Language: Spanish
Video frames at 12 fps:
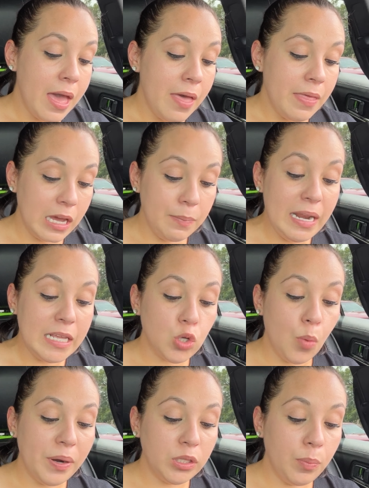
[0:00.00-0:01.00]
Déjenme les
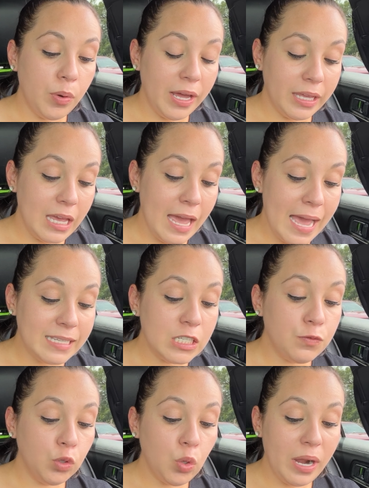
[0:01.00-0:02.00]
comparto por aquí estas
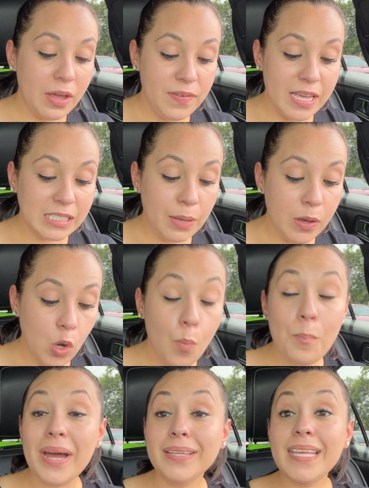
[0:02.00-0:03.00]
fotografías que me
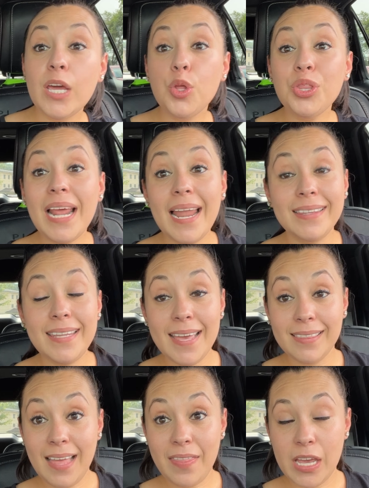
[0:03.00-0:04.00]
compartieron de la
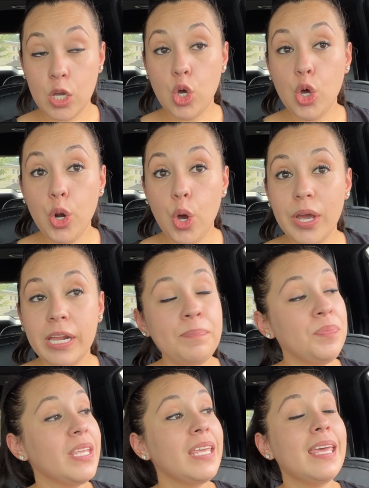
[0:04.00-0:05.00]
tienda de Kroger
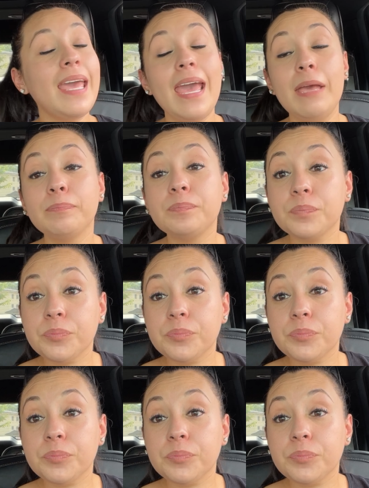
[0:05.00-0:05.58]
que